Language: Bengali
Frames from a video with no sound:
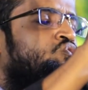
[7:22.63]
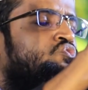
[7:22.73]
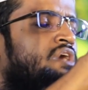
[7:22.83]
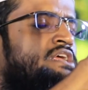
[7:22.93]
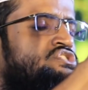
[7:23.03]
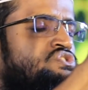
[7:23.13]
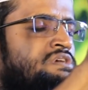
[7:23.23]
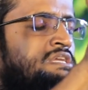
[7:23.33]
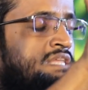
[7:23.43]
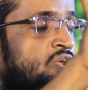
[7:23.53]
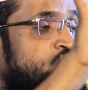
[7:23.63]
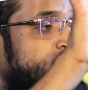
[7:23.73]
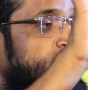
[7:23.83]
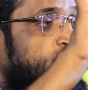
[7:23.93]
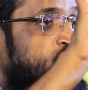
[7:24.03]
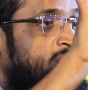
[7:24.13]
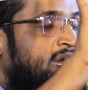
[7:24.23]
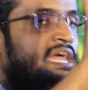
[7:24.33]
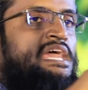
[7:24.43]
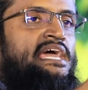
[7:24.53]
রুকুকারের সঙ্গে তারা রুকু করবে
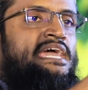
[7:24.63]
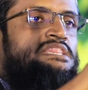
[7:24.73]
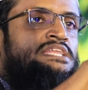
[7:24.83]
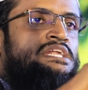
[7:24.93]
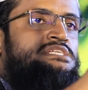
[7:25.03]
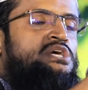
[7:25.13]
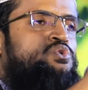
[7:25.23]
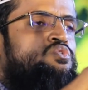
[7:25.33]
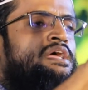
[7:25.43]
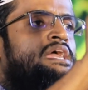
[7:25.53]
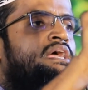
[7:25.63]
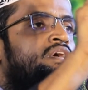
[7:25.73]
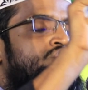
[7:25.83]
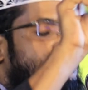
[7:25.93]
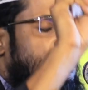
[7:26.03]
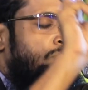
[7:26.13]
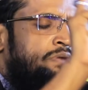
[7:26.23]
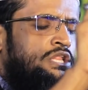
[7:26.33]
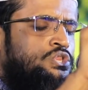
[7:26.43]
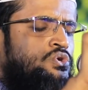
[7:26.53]
এই তিনটা গুণে
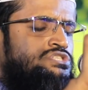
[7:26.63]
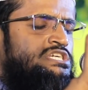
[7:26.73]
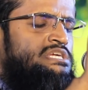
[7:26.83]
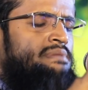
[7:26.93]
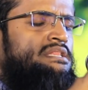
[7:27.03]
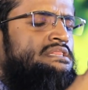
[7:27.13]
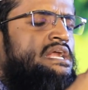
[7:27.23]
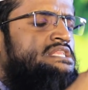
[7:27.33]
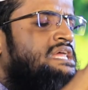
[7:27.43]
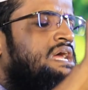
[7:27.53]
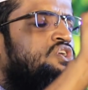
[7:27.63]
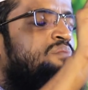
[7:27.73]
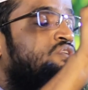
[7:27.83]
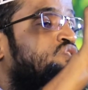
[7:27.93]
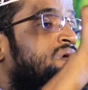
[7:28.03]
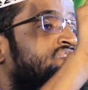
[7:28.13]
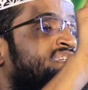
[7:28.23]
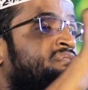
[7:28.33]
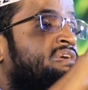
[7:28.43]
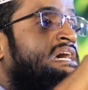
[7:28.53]
সমৃদ্ধ যে সীমানদার তারাই হবে তোমার
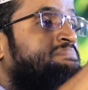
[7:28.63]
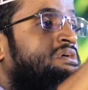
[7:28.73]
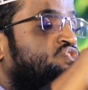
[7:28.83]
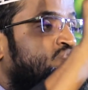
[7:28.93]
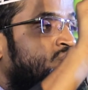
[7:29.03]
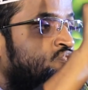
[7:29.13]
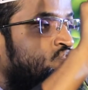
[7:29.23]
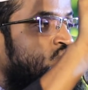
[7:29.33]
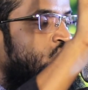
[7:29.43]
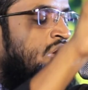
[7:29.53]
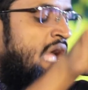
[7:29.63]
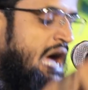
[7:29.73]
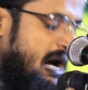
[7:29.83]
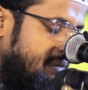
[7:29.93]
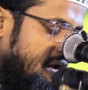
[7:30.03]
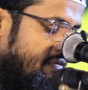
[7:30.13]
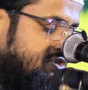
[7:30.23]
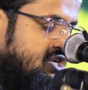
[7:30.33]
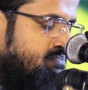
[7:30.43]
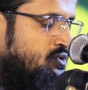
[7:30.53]
জীবনের একমাত্র বন্ধু আমার
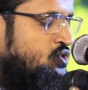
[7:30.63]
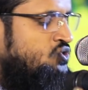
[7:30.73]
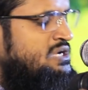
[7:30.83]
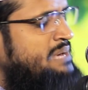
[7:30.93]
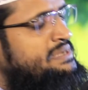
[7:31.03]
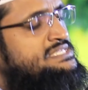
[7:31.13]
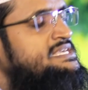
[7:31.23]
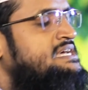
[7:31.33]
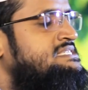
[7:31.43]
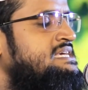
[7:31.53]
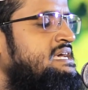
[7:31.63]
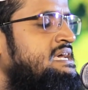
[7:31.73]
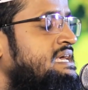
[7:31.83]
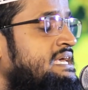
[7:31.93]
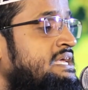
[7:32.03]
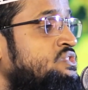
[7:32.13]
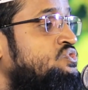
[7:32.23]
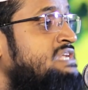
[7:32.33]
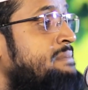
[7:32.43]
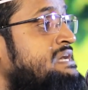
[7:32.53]
দেশে বহু নামাজি আছে
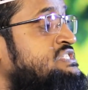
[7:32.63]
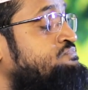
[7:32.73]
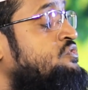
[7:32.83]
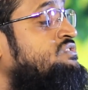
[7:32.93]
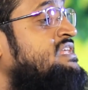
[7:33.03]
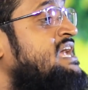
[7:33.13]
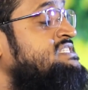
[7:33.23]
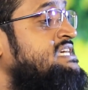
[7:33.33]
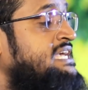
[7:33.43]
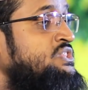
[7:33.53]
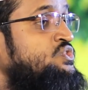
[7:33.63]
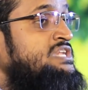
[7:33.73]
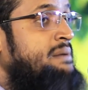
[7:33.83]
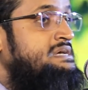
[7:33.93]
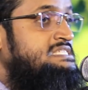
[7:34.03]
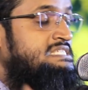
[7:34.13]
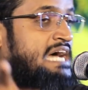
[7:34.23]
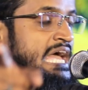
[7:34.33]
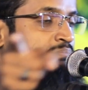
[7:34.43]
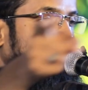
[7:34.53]
কিন্তু নামাজ পড়তে রাজি কিন্তু নামাজ
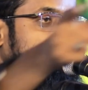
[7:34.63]
কায়েম